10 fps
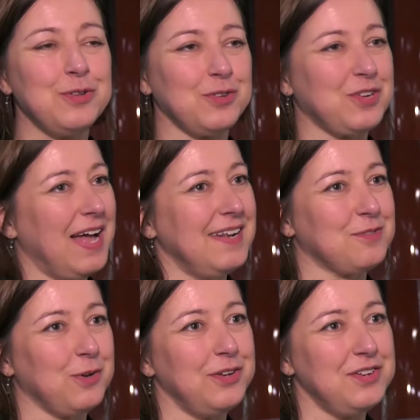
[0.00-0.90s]
uns total, dass
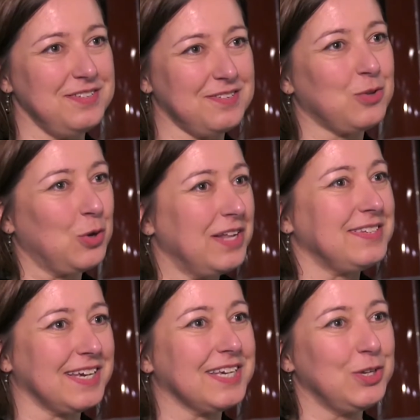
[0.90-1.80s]
wir heute dieses
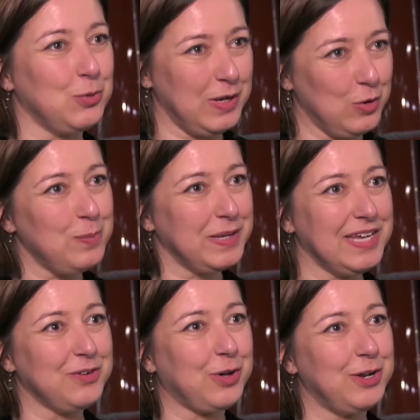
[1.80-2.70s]
100-jährige Jubiläum
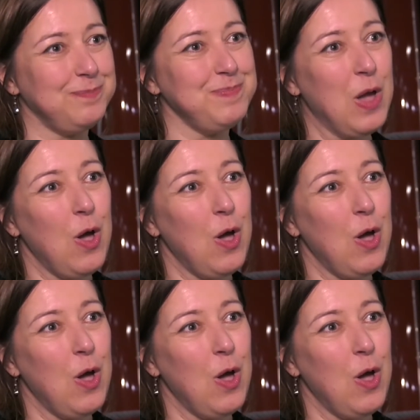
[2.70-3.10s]
begehen können